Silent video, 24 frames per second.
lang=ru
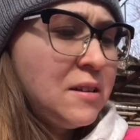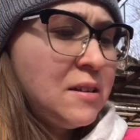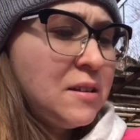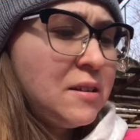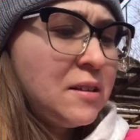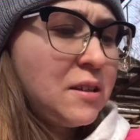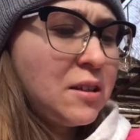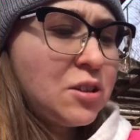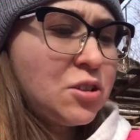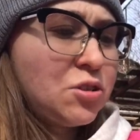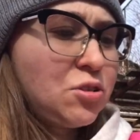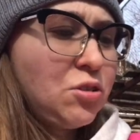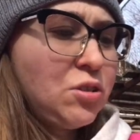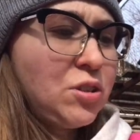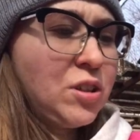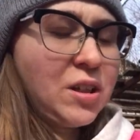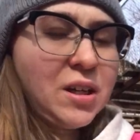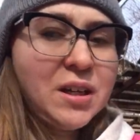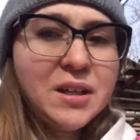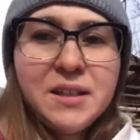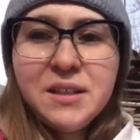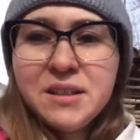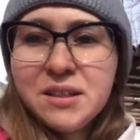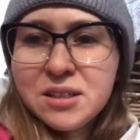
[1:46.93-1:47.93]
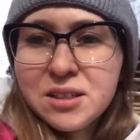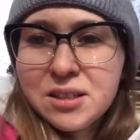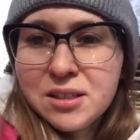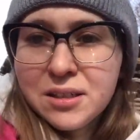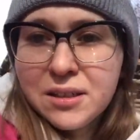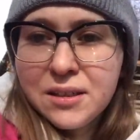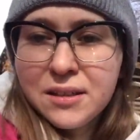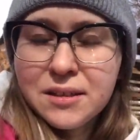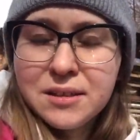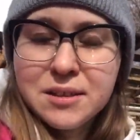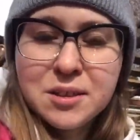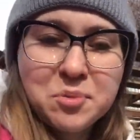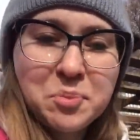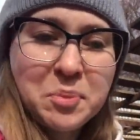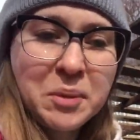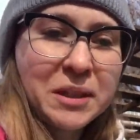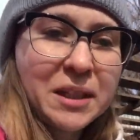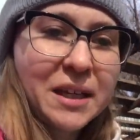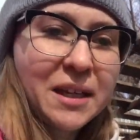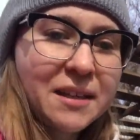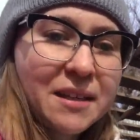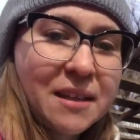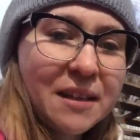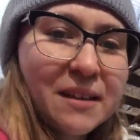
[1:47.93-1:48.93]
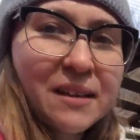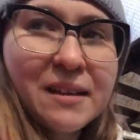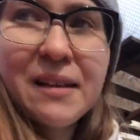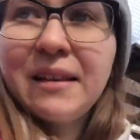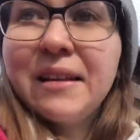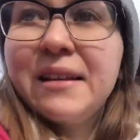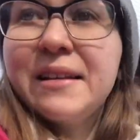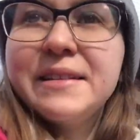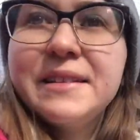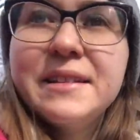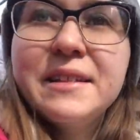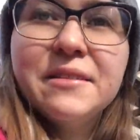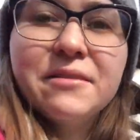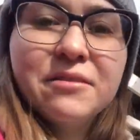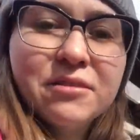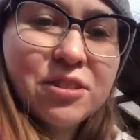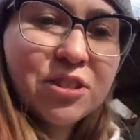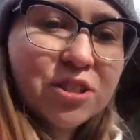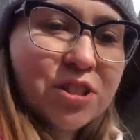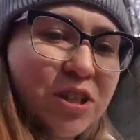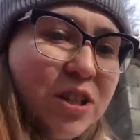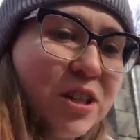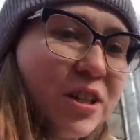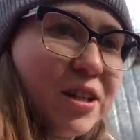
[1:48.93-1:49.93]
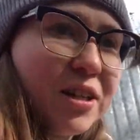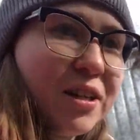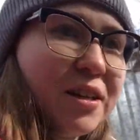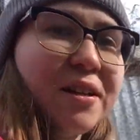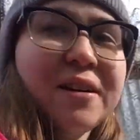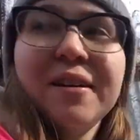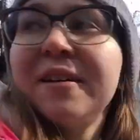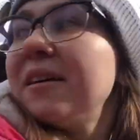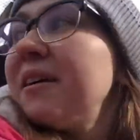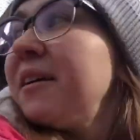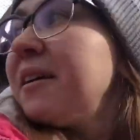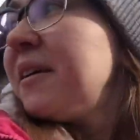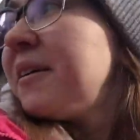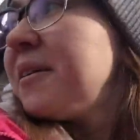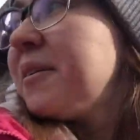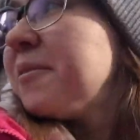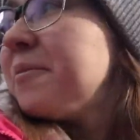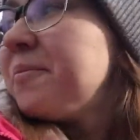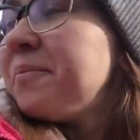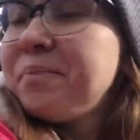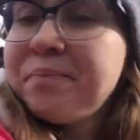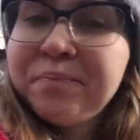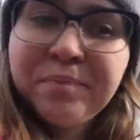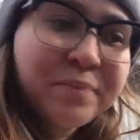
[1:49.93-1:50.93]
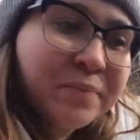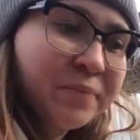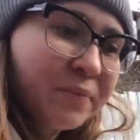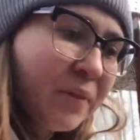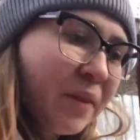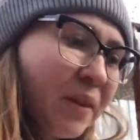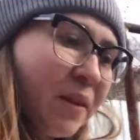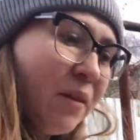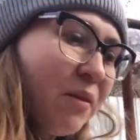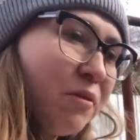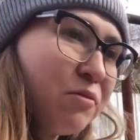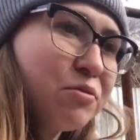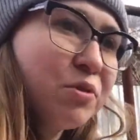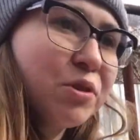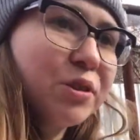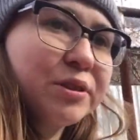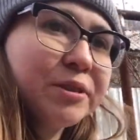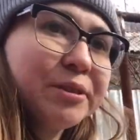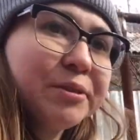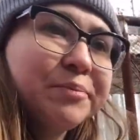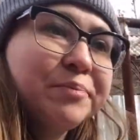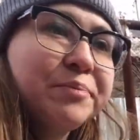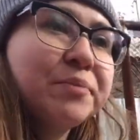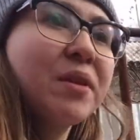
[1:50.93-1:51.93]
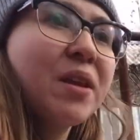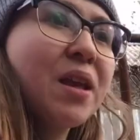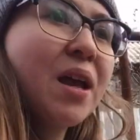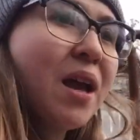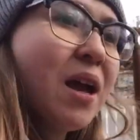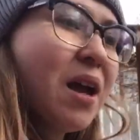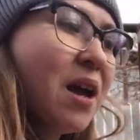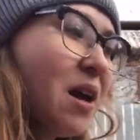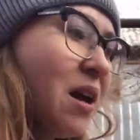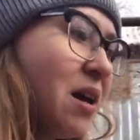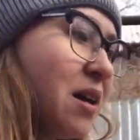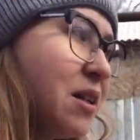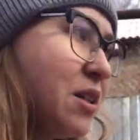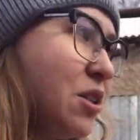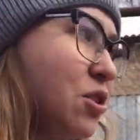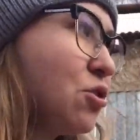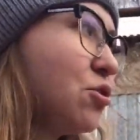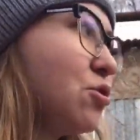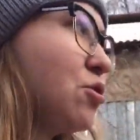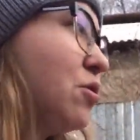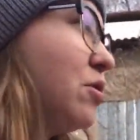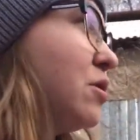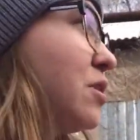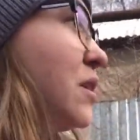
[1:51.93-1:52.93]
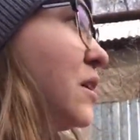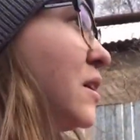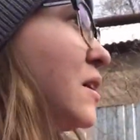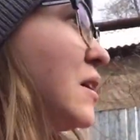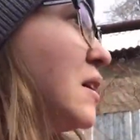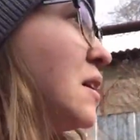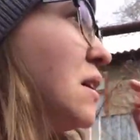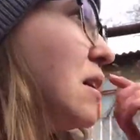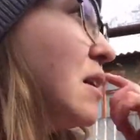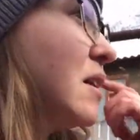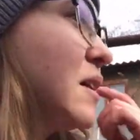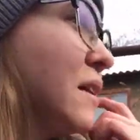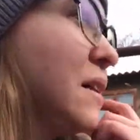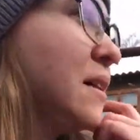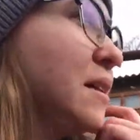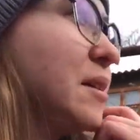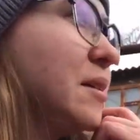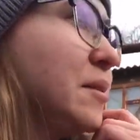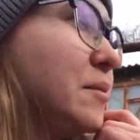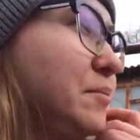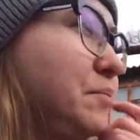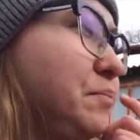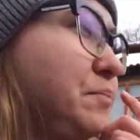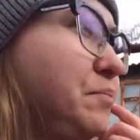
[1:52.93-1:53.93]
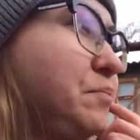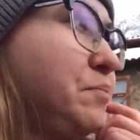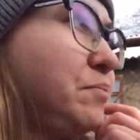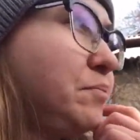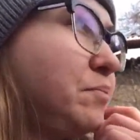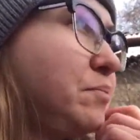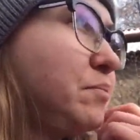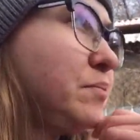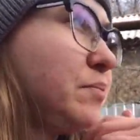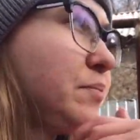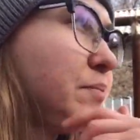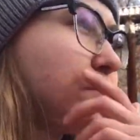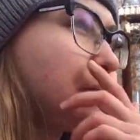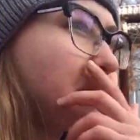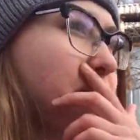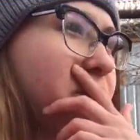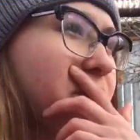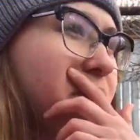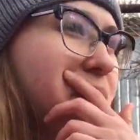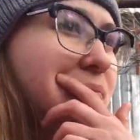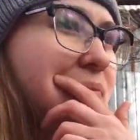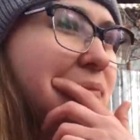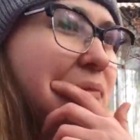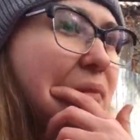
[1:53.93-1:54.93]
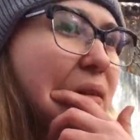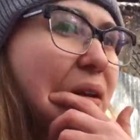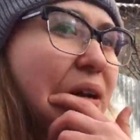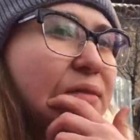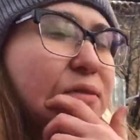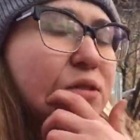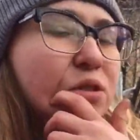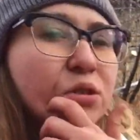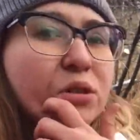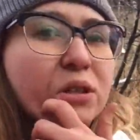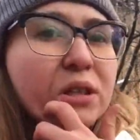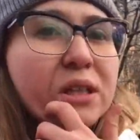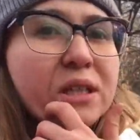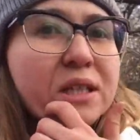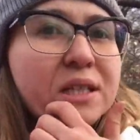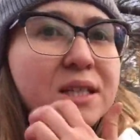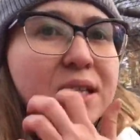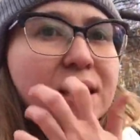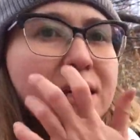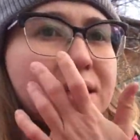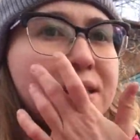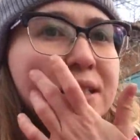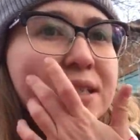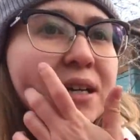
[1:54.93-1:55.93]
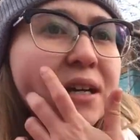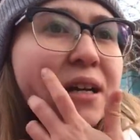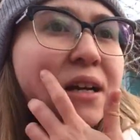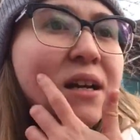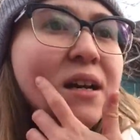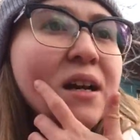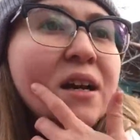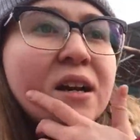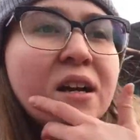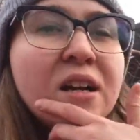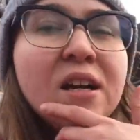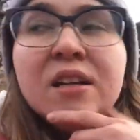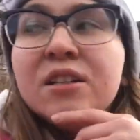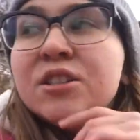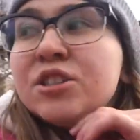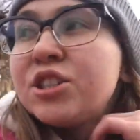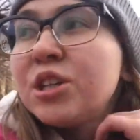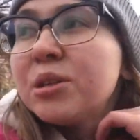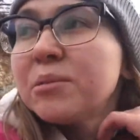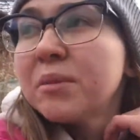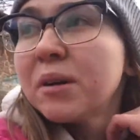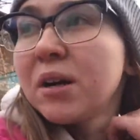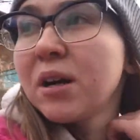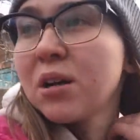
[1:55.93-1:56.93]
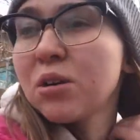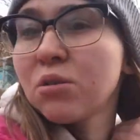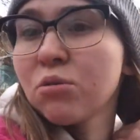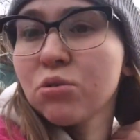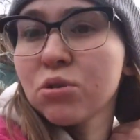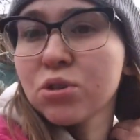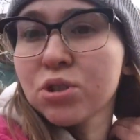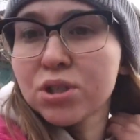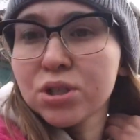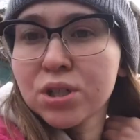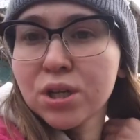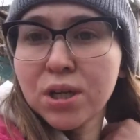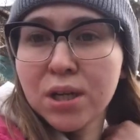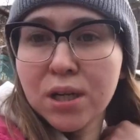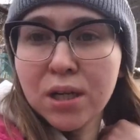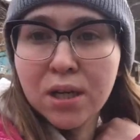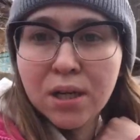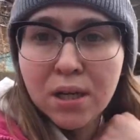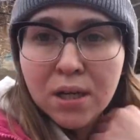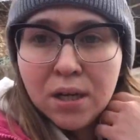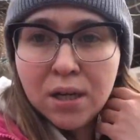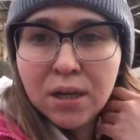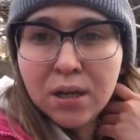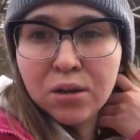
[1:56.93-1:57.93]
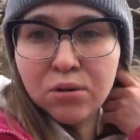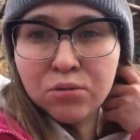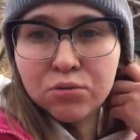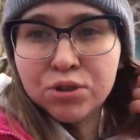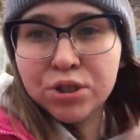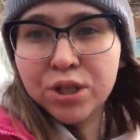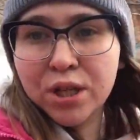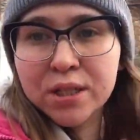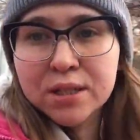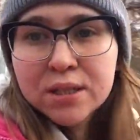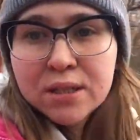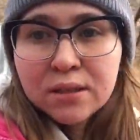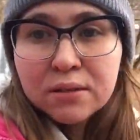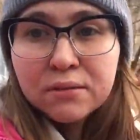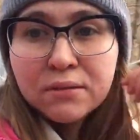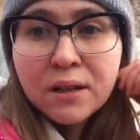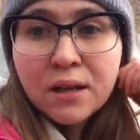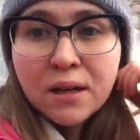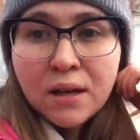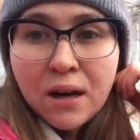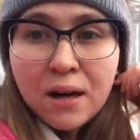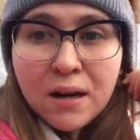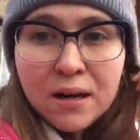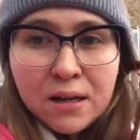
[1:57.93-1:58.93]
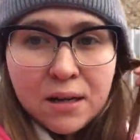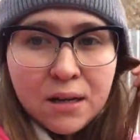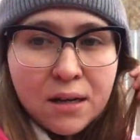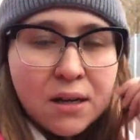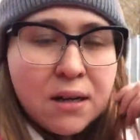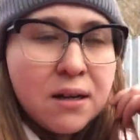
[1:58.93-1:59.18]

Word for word: Так что это, конечно, испытание не для девочек. Вот. Еще э, а, все-таки, знаете, чем хорош участок в горах,